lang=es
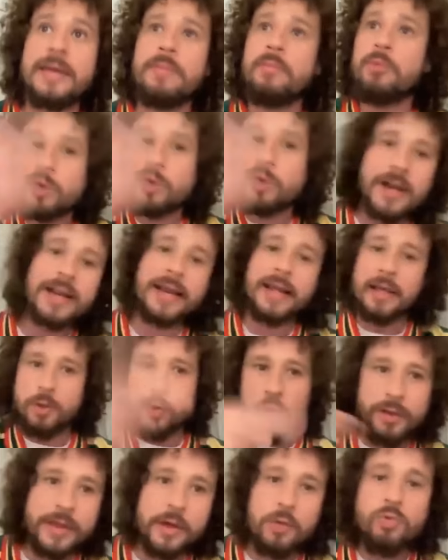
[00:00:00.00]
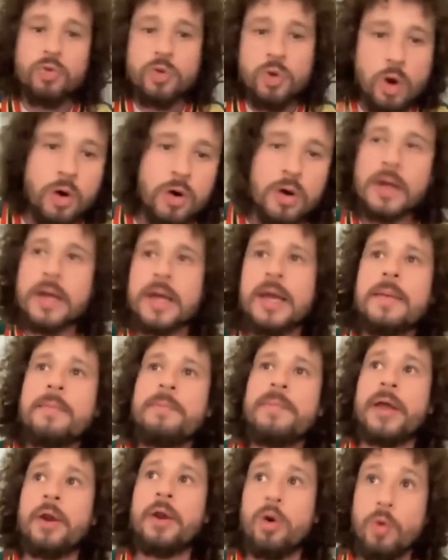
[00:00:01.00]
hay mucho alrededor de uno,
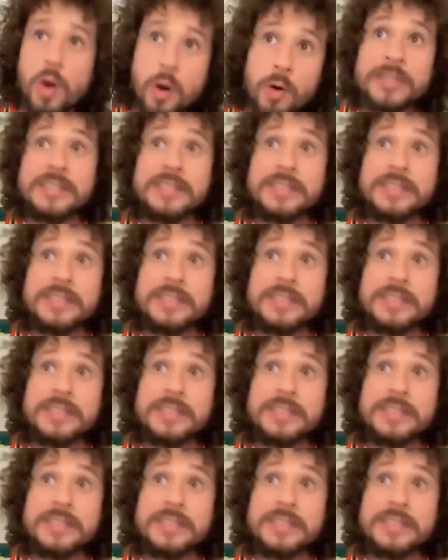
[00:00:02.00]
pero luego es